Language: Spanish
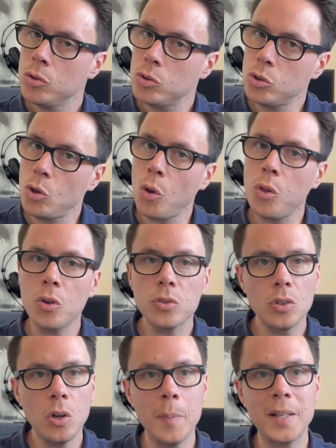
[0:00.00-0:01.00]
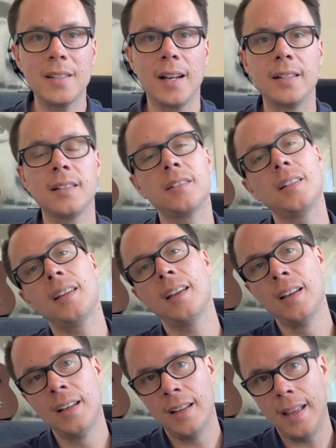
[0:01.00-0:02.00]
todos los mensajes, así que
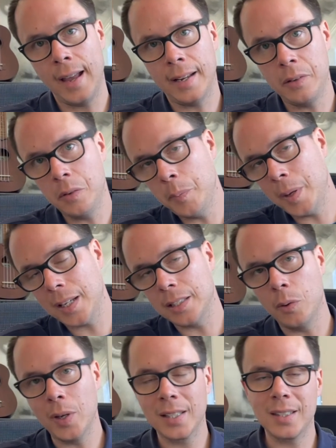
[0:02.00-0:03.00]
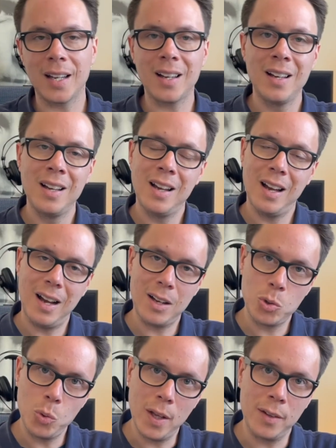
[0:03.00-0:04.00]
escribime que te voy a estar
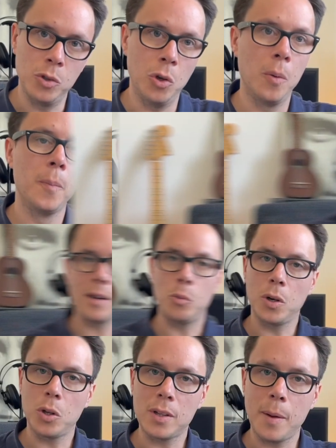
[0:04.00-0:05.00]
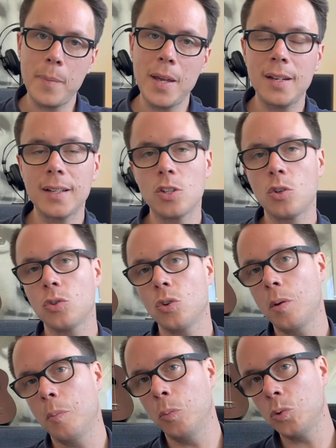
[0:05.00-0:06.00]
ayudando. Les recuerdo también que yo
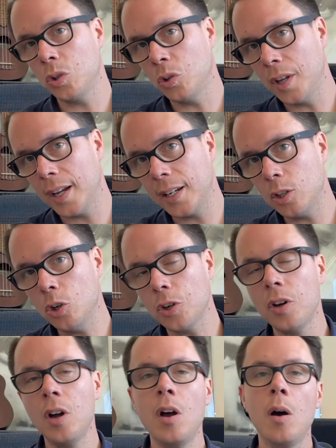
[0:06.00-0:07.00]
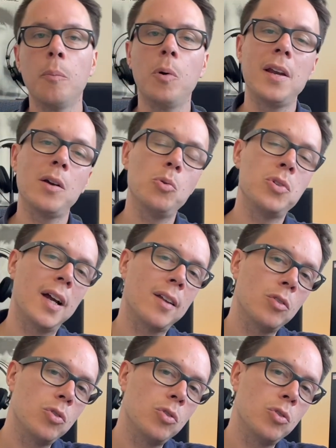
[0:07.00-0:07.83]
soy músico y escritor, pueden escuchar